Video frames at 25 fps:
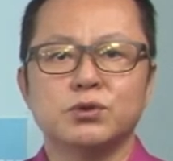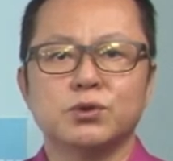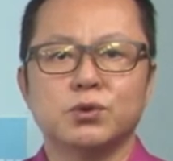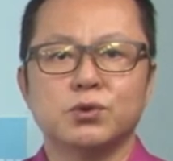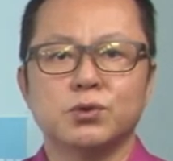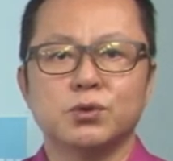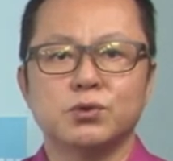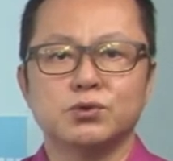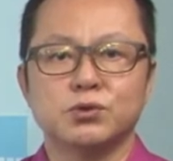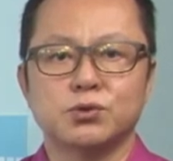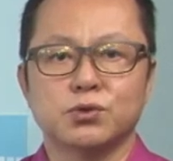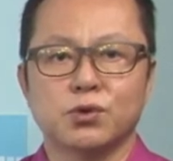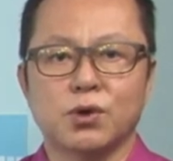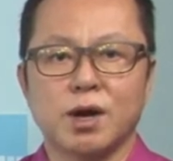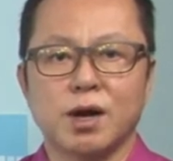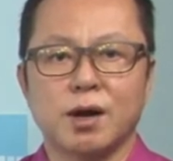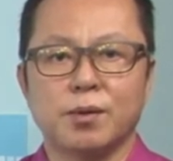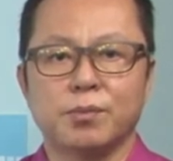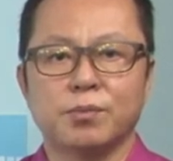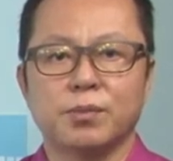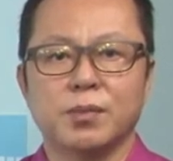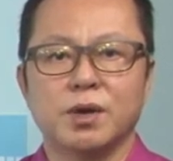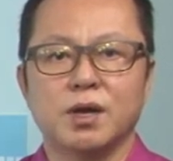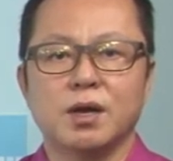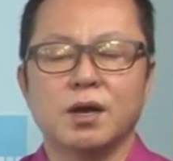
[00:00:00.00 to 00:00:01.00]

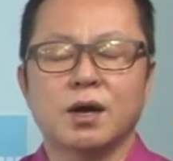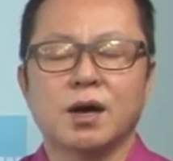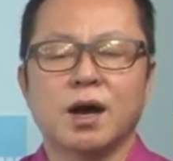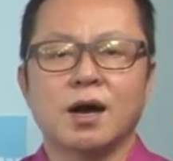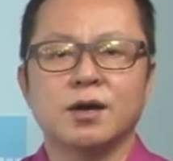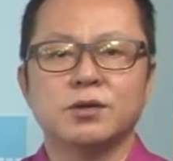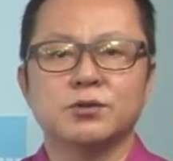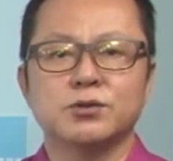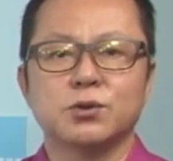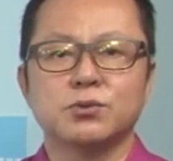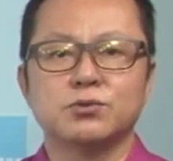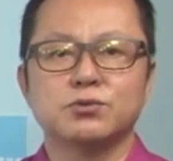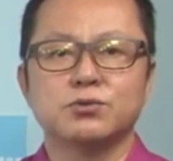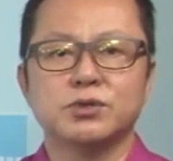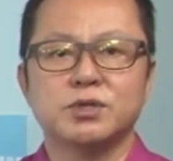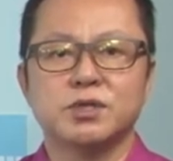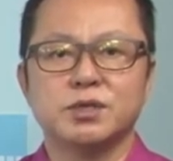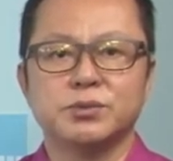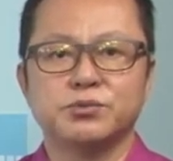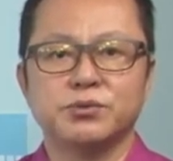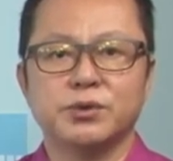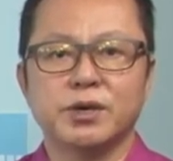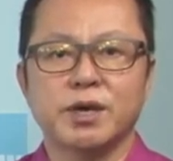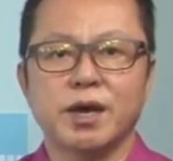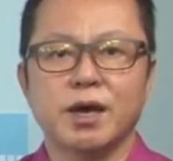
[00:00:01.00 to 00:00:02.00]
노동조합 강서구
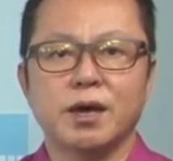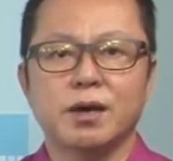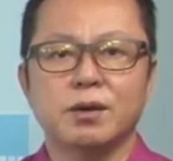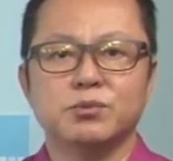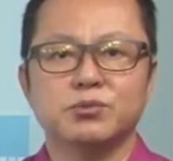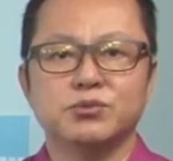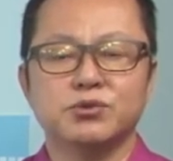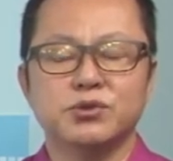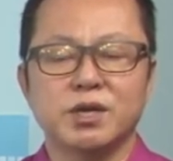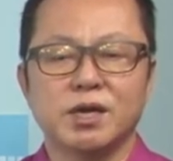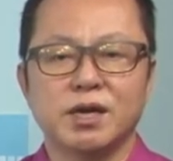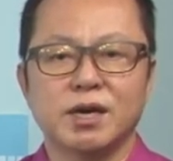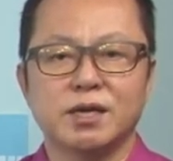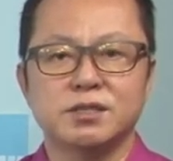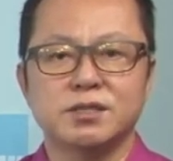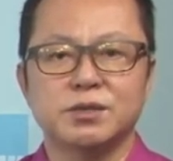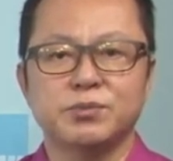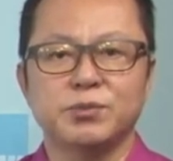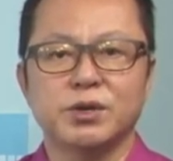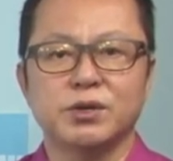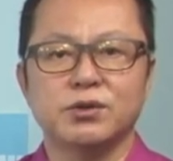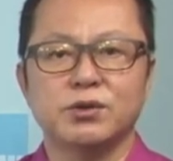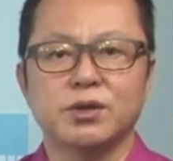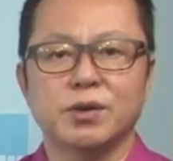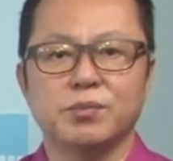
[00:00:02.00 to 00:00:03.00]
지부에
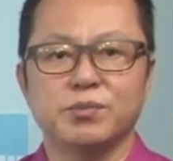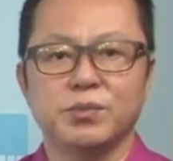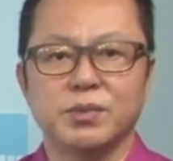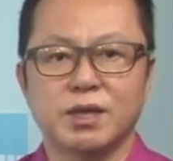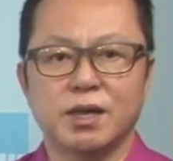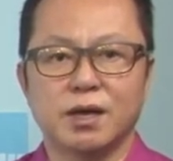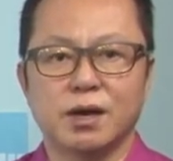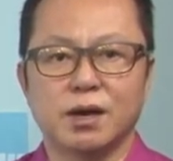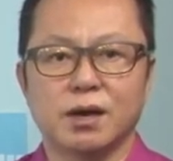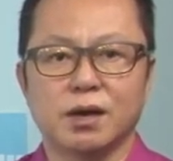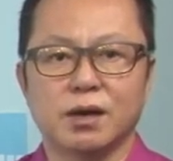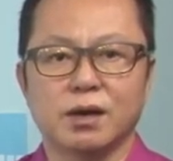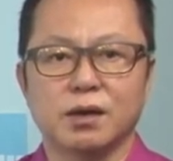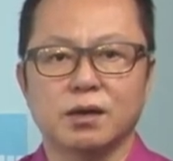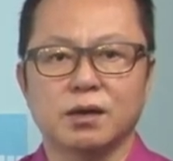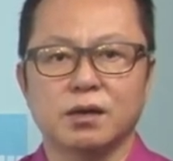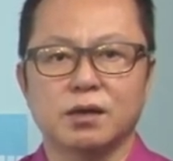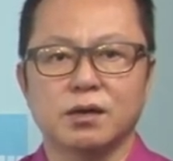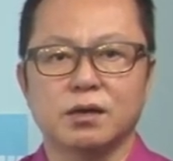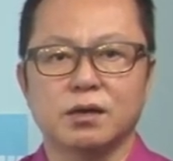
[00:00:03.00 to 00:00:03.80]
문의하시면 됩니다.